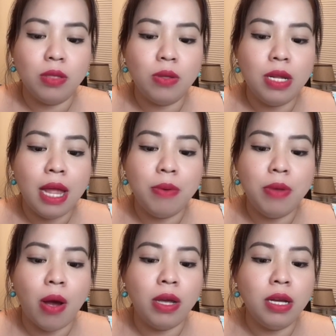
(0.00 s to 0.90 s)
Tuy theo
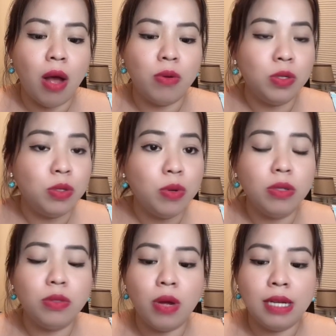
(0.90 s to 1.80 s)
dõi cậu
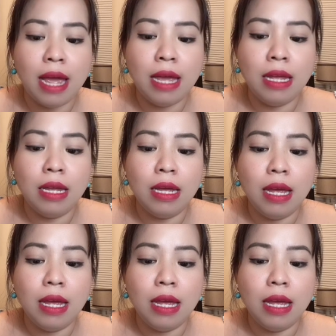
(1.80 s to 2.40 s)
suốt tuần nay,